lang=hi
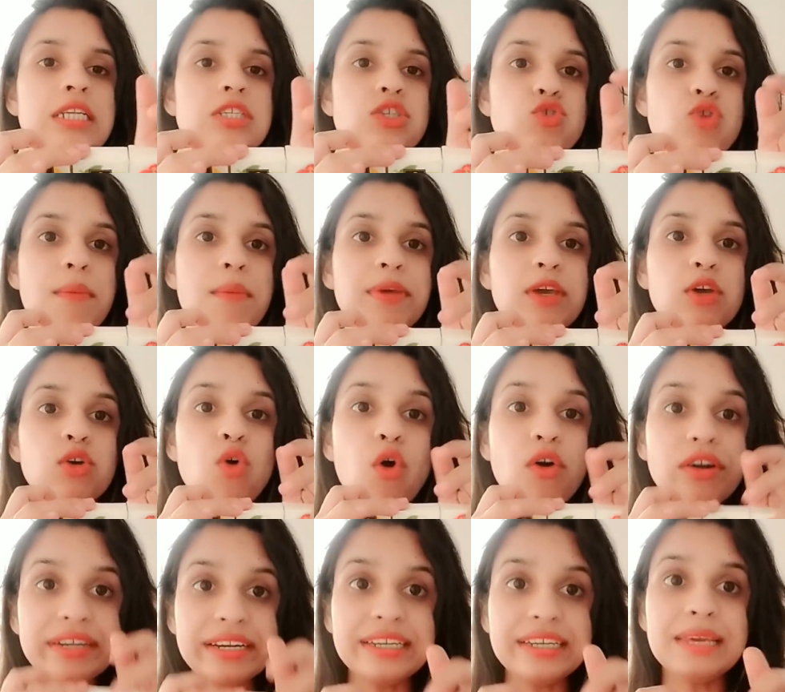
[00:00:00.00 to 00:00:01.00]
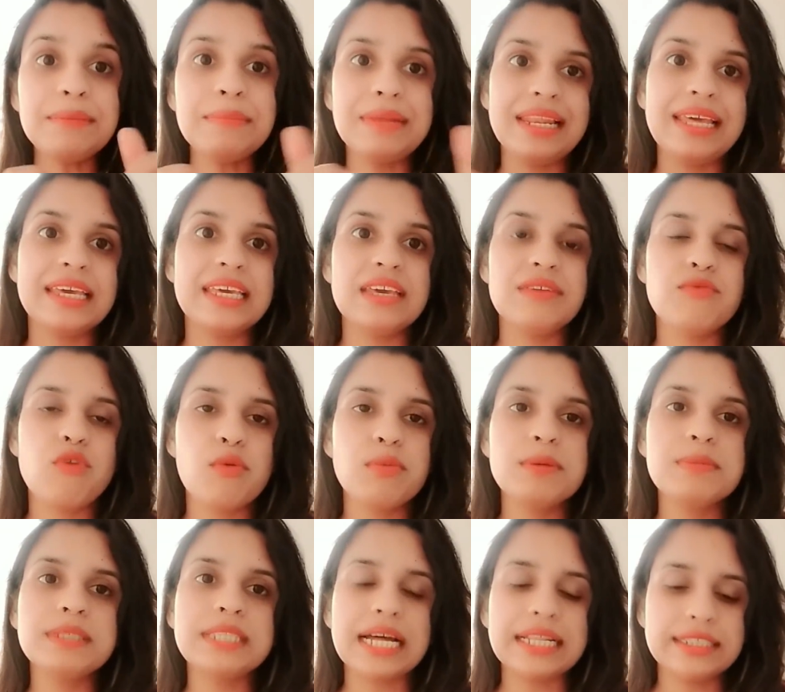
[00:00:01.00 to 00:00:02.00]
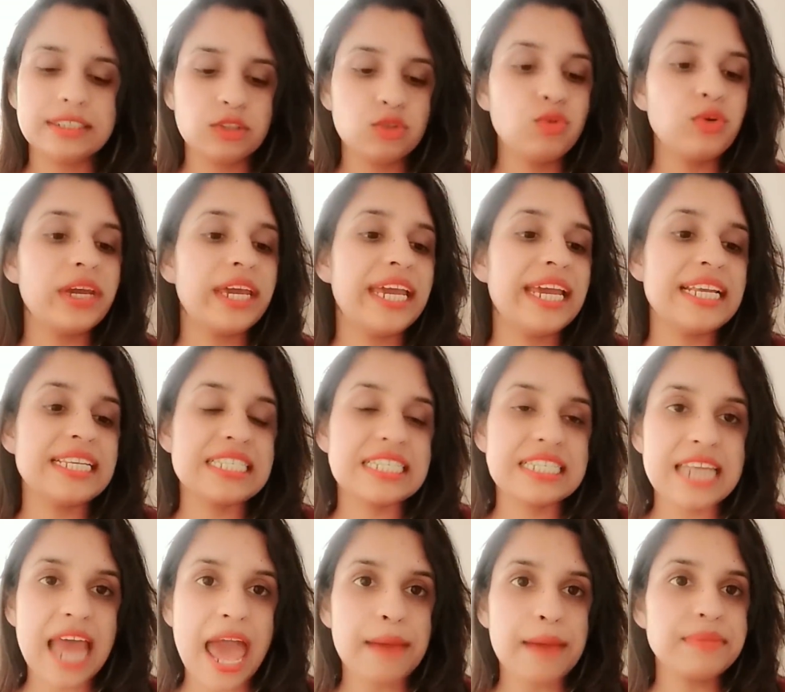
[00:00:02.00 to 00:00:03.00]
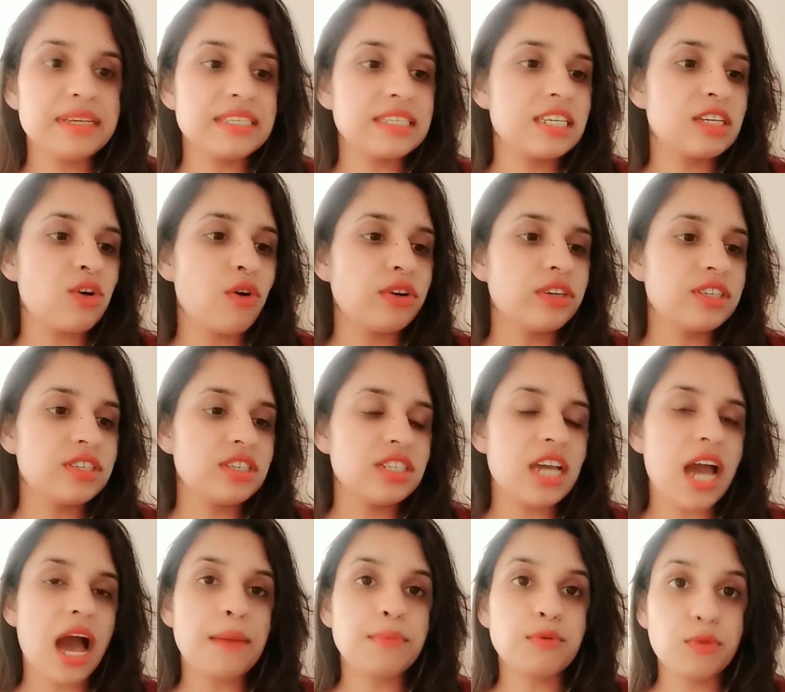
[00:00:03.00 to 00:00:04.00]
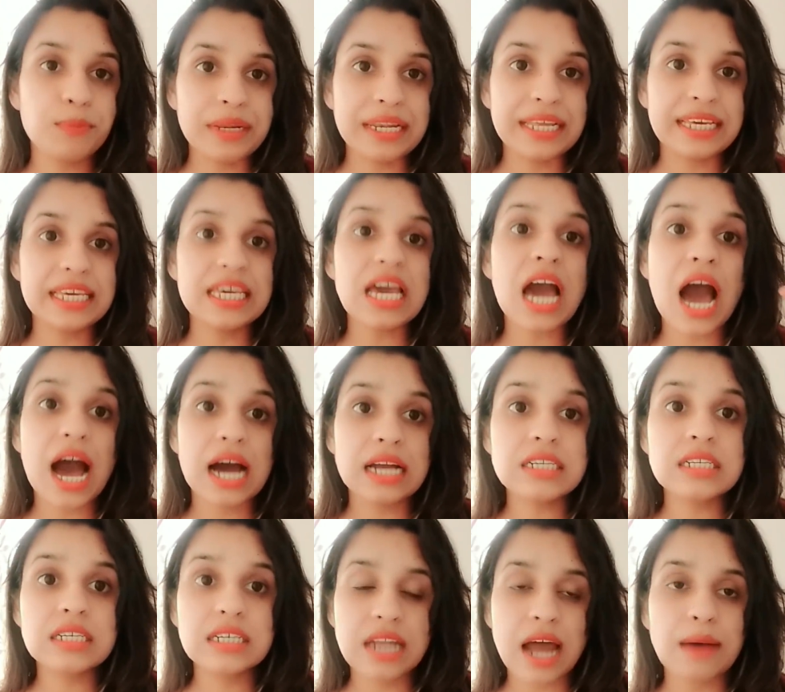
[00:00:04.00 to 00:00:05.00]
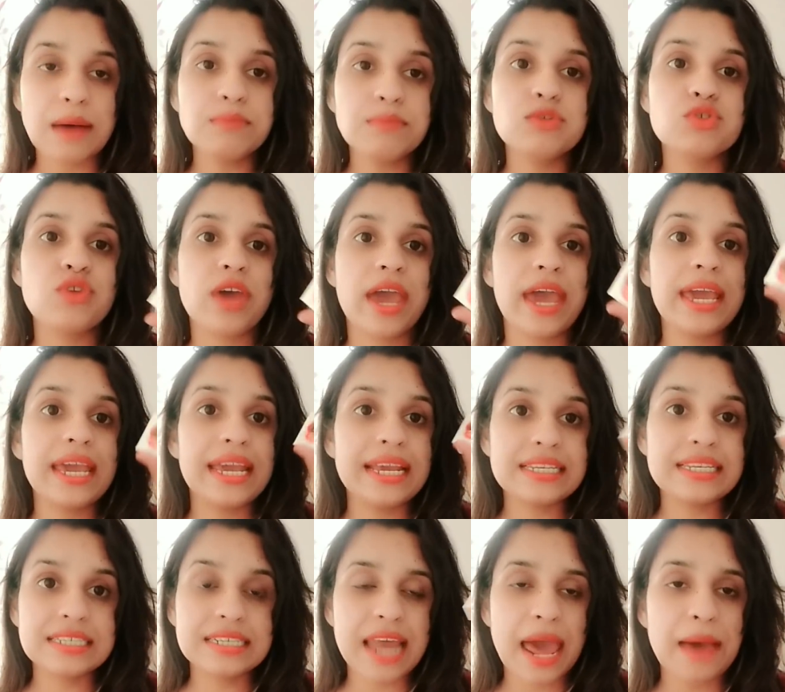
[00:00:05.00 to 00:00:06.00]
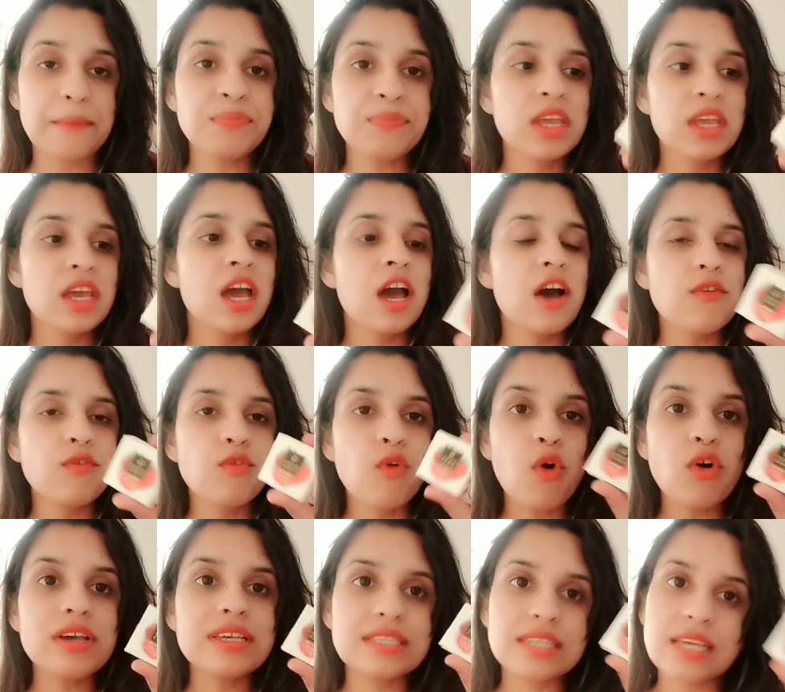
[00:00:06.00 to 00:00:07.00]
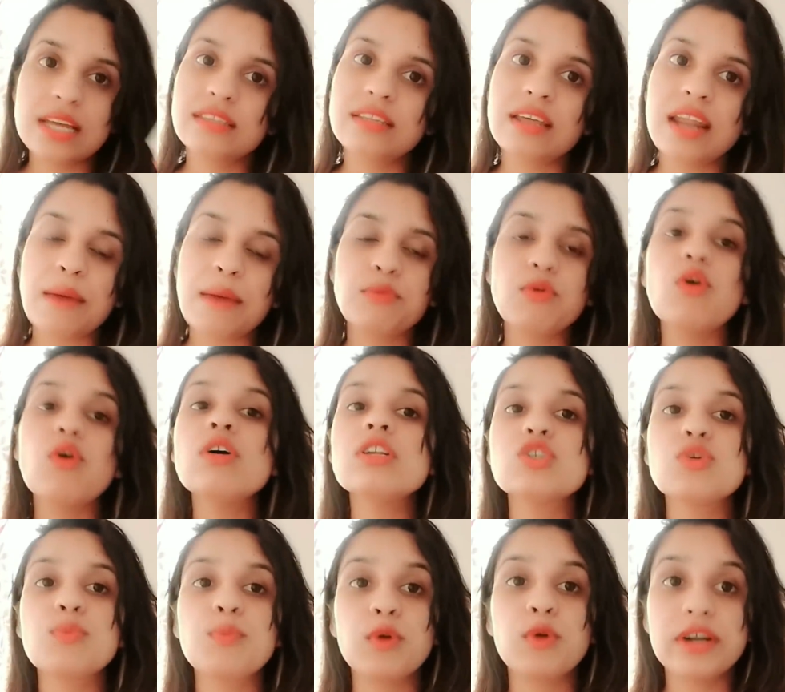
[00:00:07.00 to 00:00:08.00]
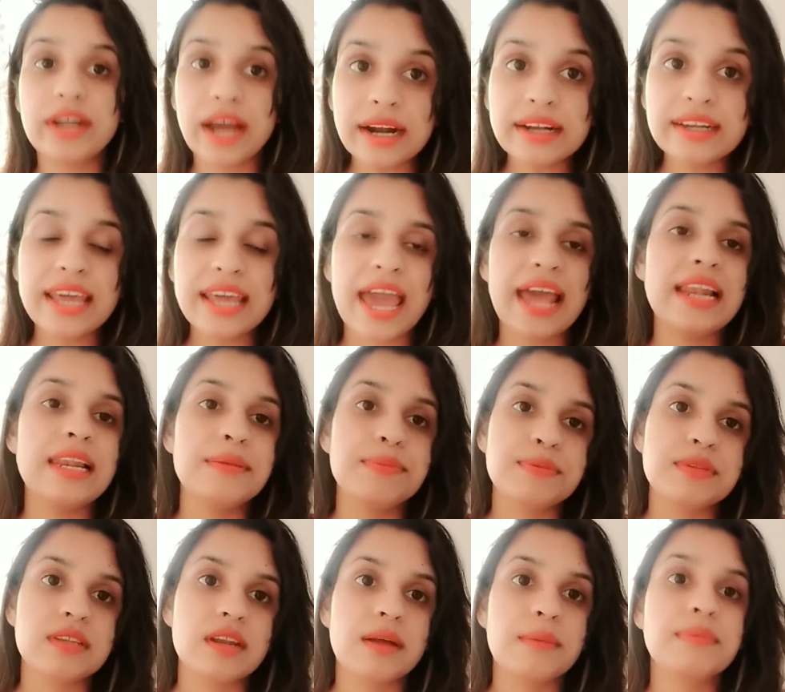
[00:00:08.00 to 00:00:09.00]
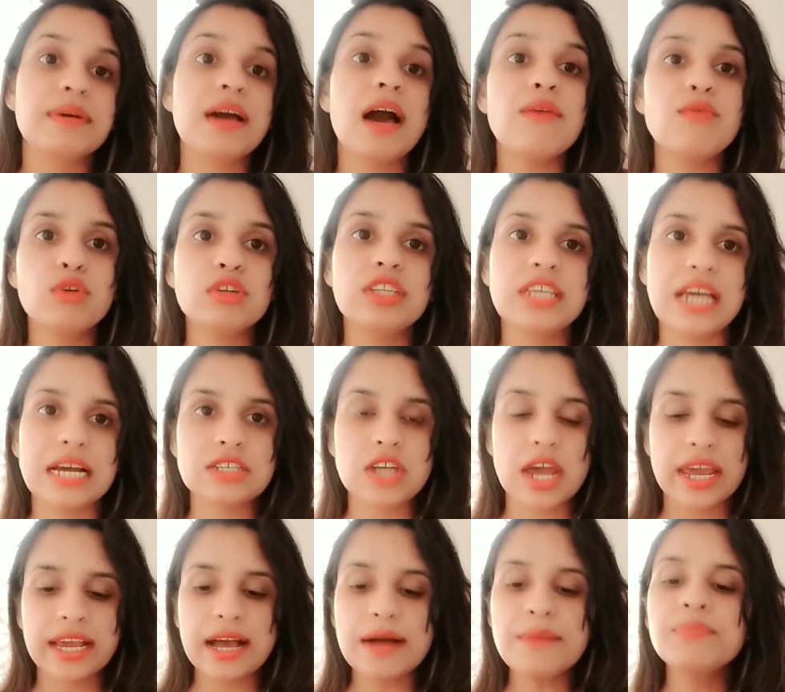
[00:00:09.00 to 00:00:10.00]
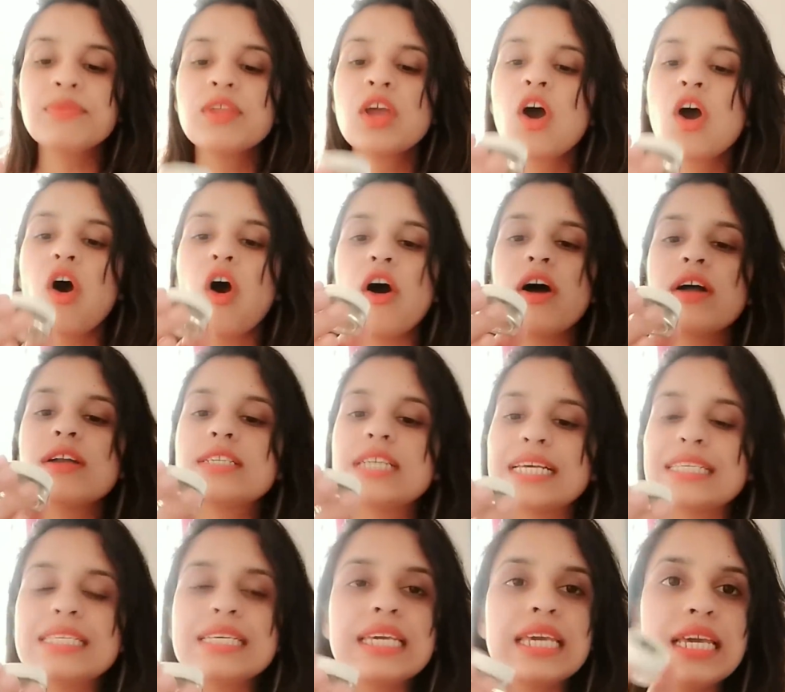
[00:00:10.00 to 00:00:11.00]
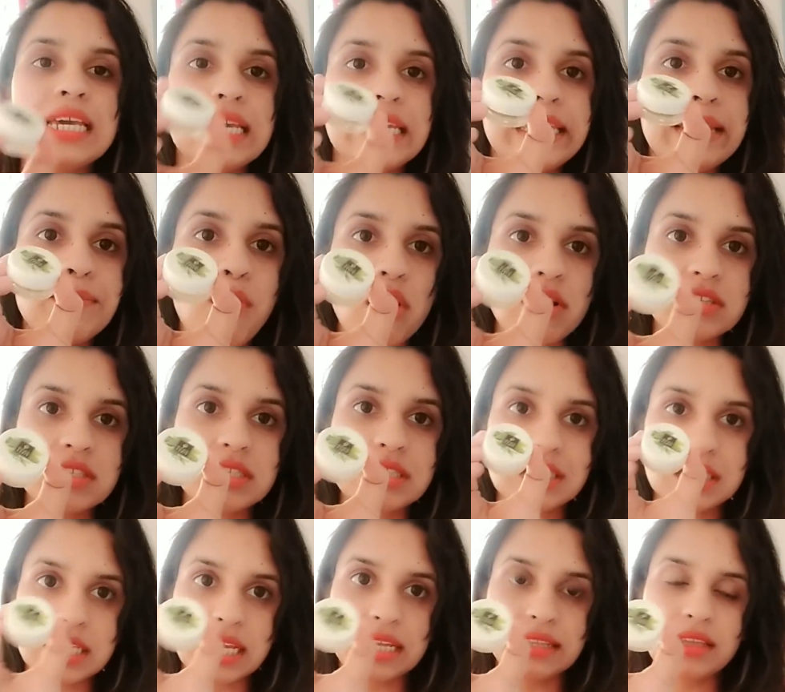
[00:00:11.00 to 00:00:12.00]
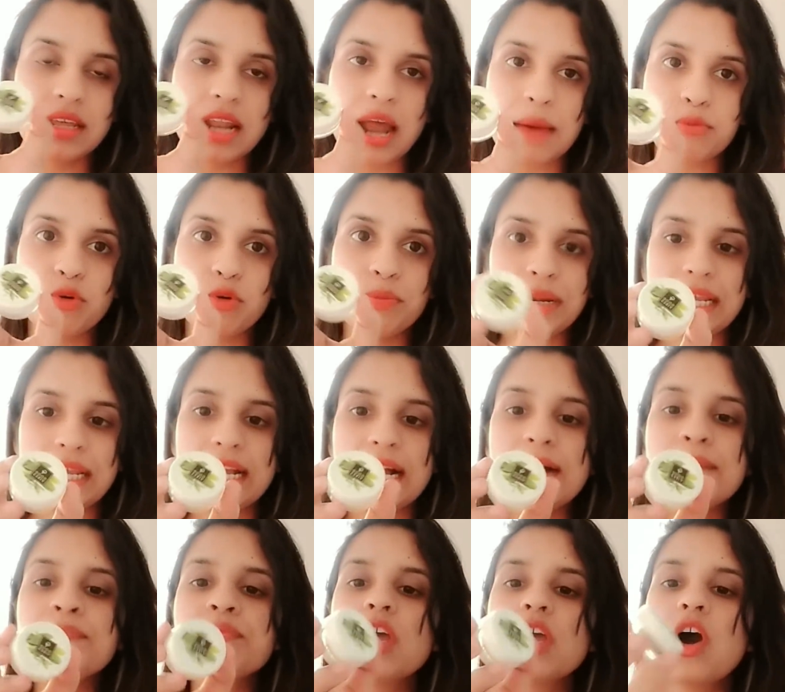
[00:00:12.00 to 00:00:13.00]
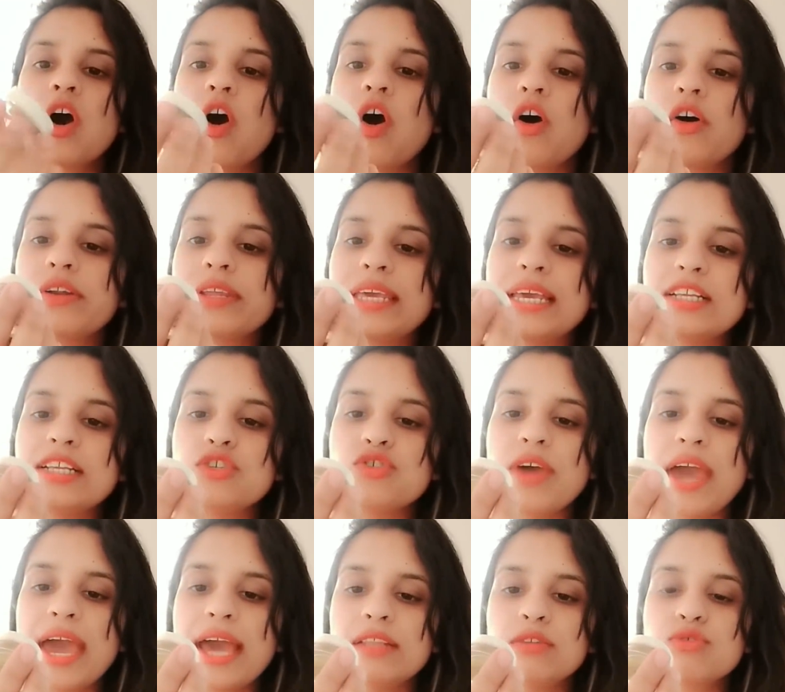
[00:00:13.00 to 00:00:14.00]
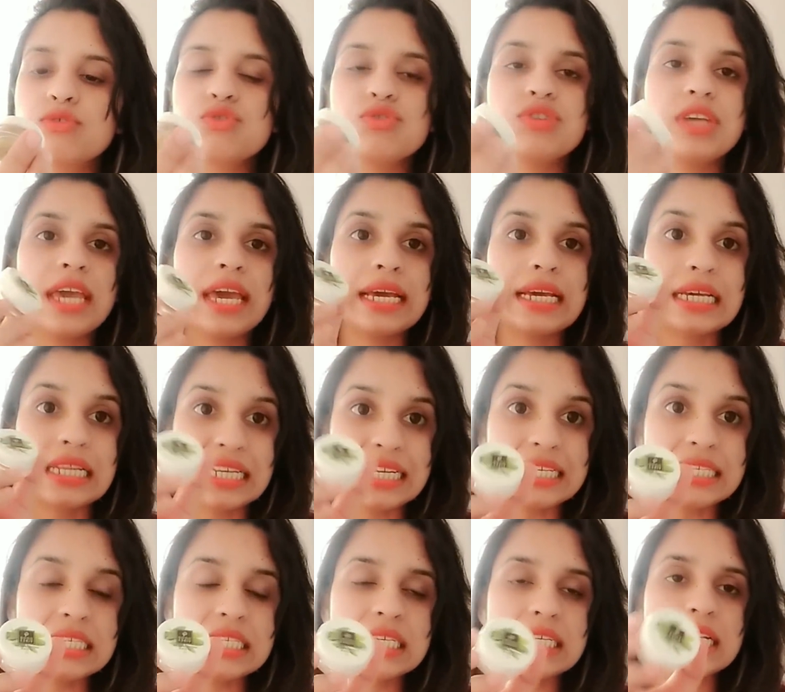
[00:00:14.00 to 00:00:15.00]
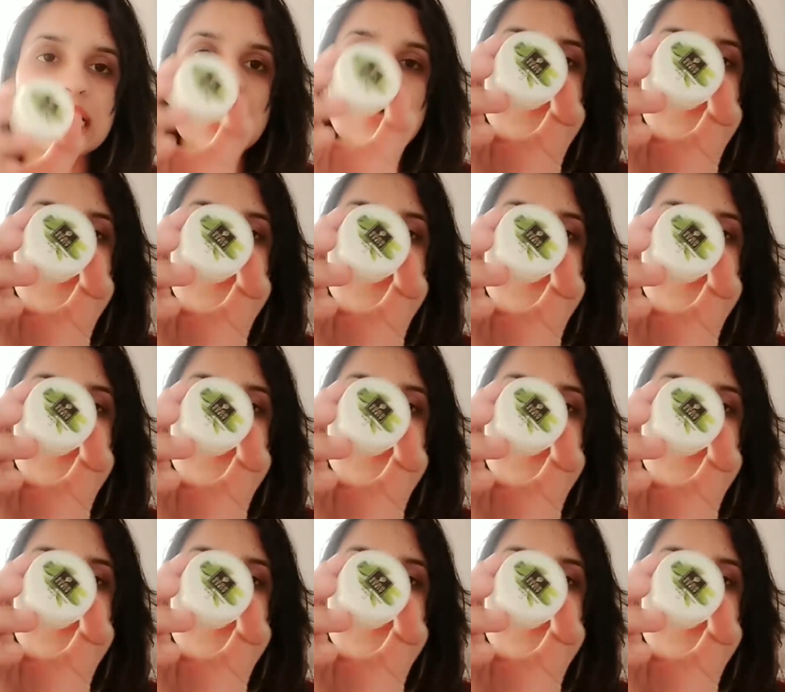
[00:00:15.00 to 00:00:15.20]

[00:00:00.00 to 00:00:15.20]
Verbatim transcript: जो आपकी क्वांटिटी मिलेगी वो भी बता देती हूँ एट ग्राम इसकी क्वांटिटी आपको मिलेगी आठ ग्राम जो है एट ग्राम वो इसके अंदर आपको जो प्रोडक्ट है लिप स्क्रब का वो दिया जाएगा और जैसे कि ये बॉक्स इसके अंदर आपको मिलेगा और ये जो है दोस्तों ये है ग्रीन टी का